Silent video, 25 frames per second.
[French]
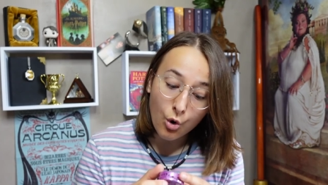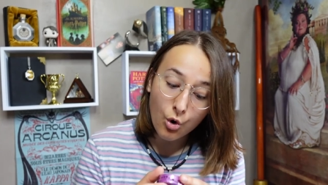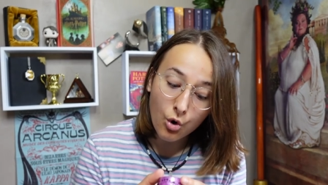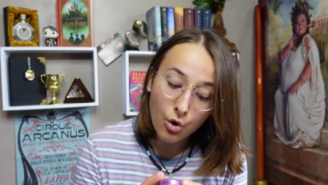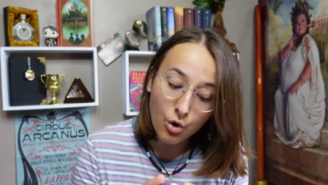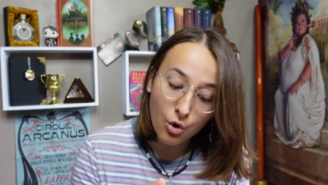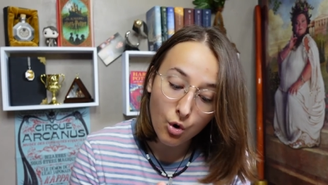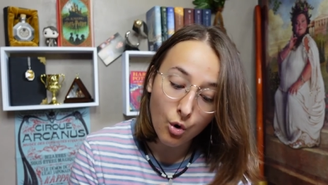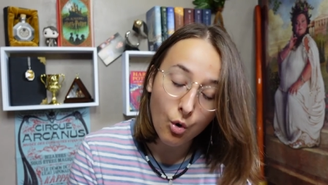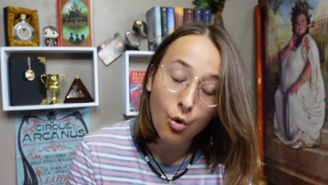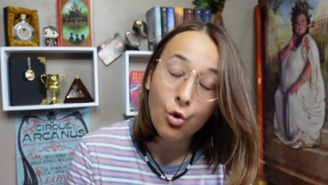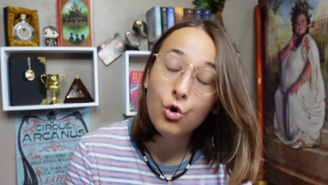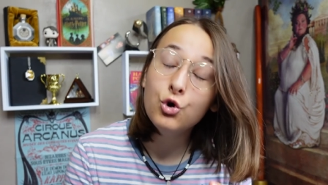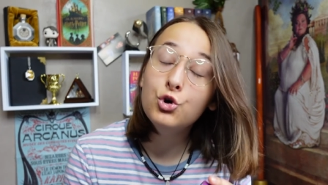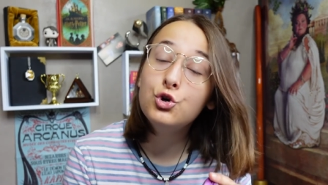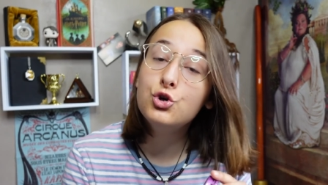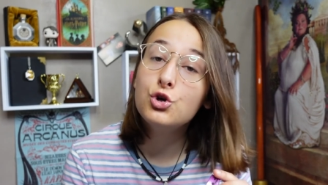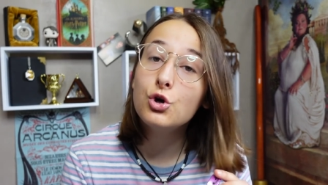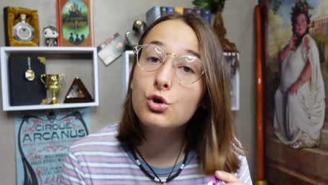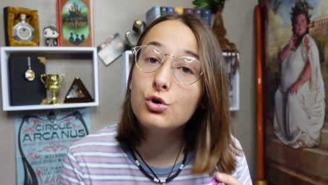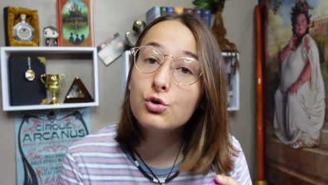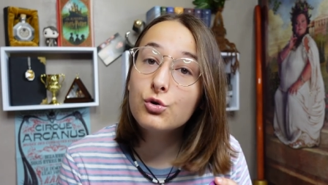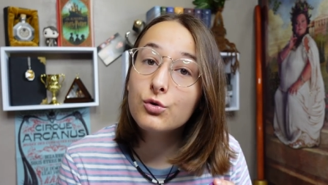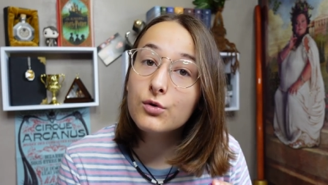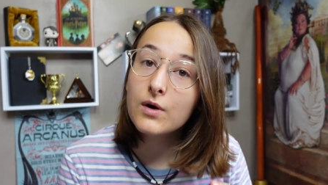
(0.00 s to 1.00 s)
Oh, au
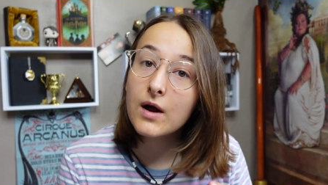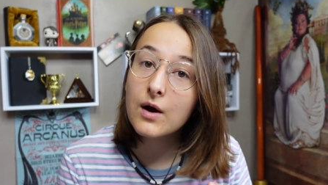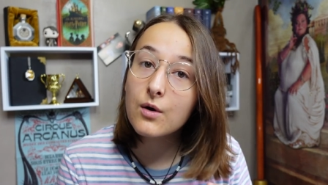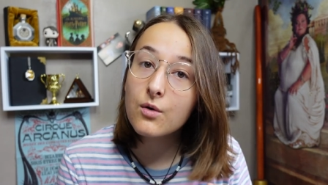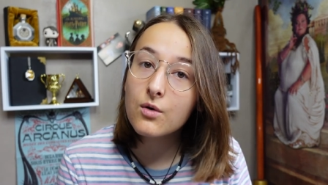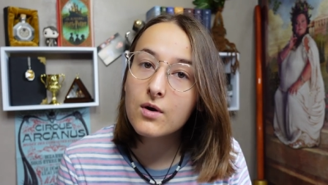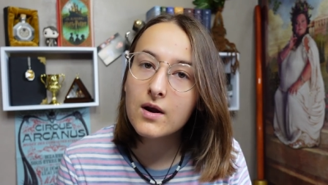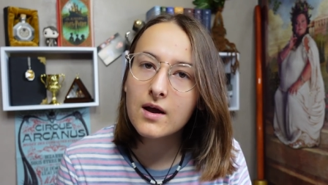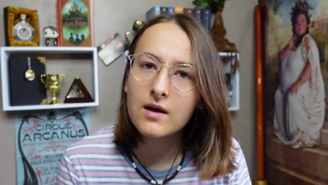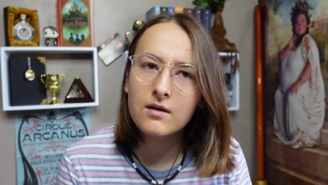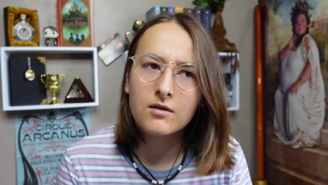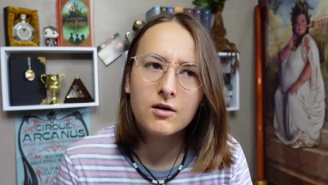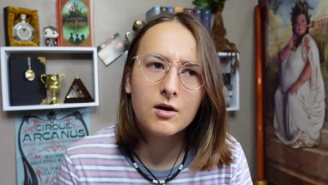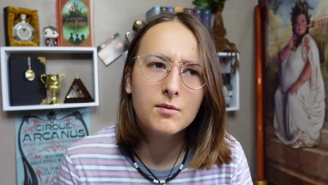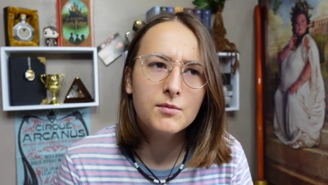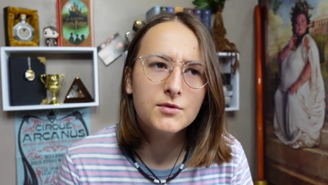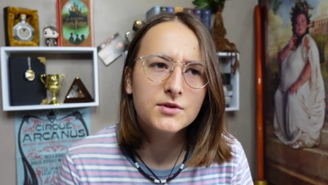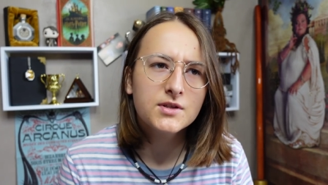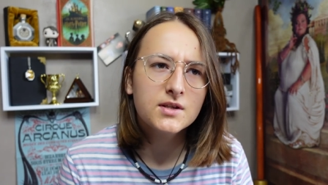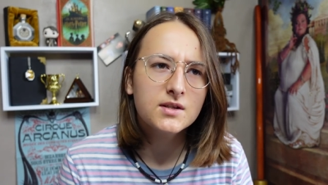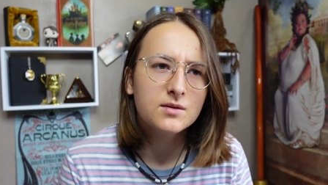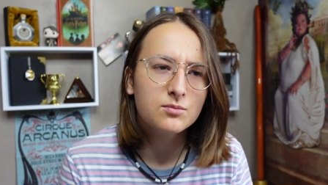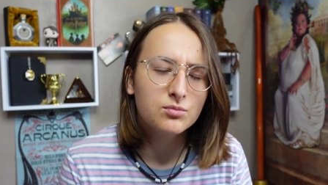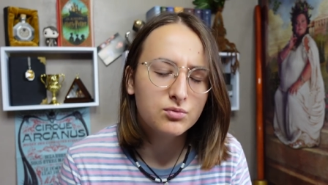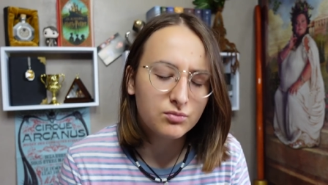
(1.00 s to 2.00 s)
chocolat au lait. Comment
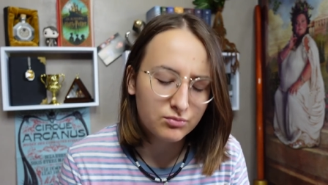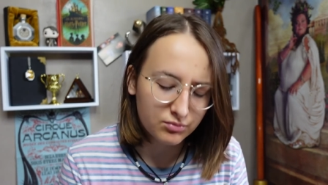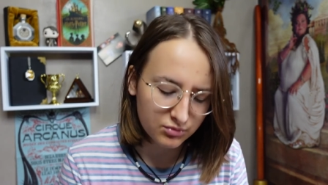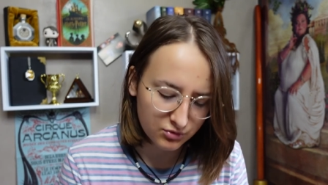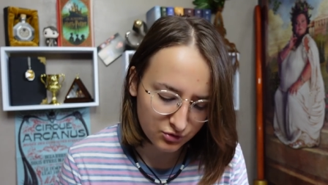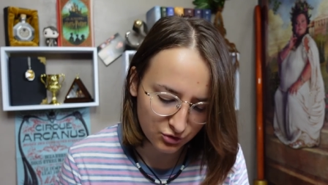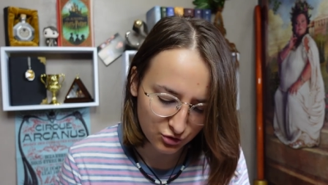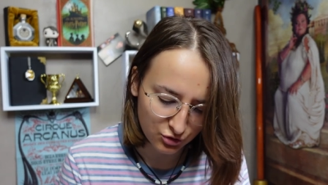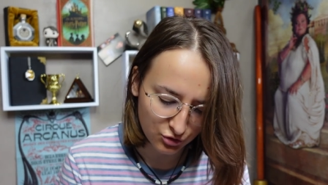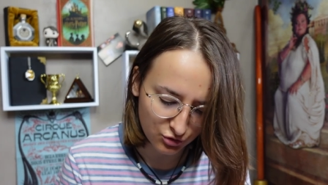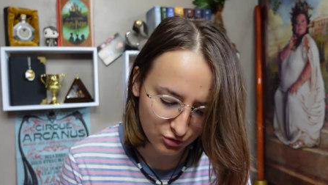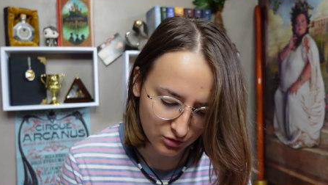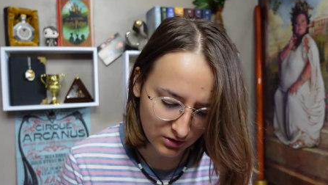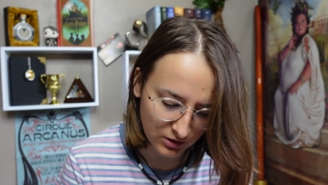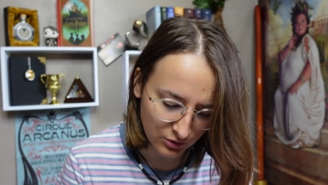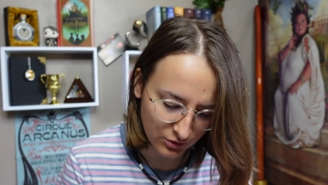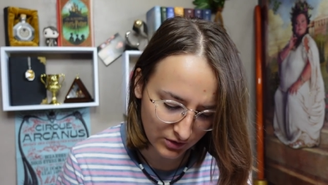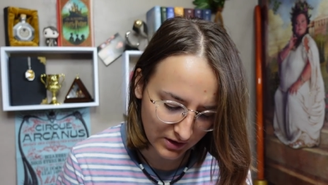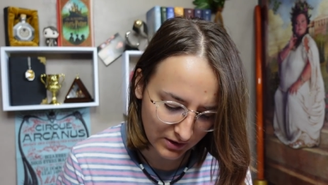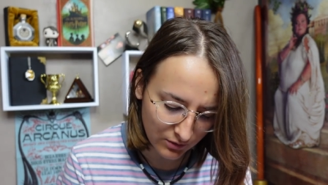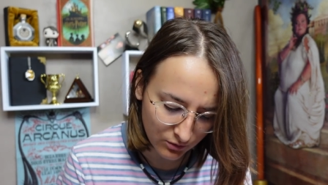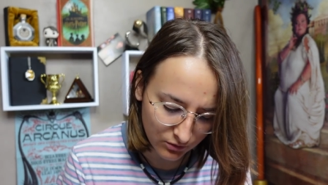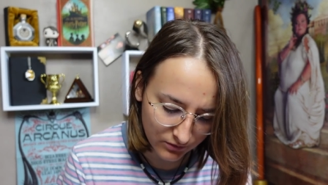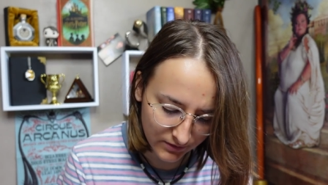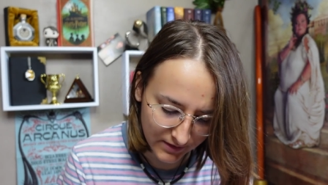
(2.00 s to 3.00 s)
ça, des bonbons au chocolat au
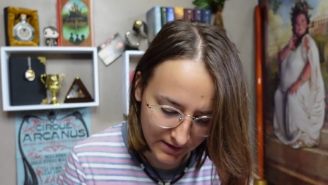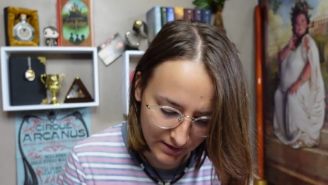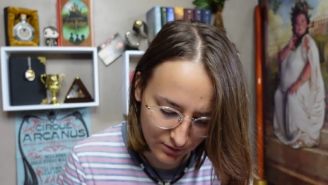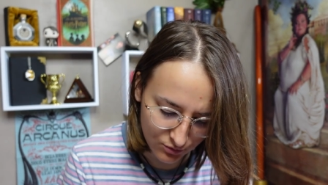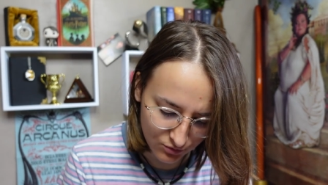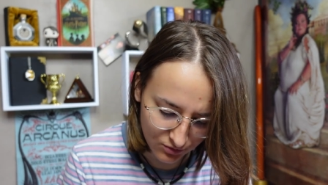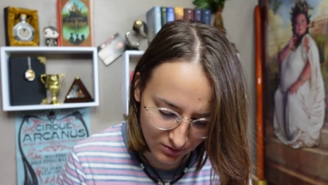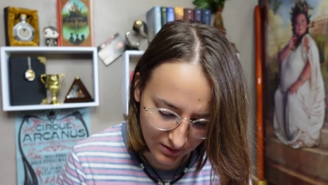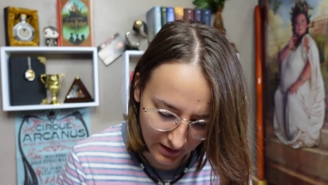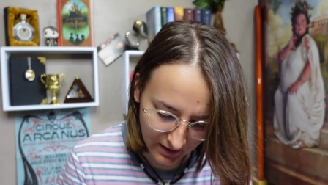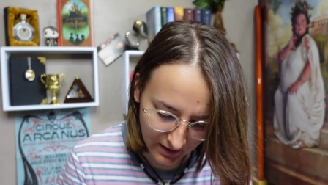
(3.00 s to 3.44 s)
lait On est où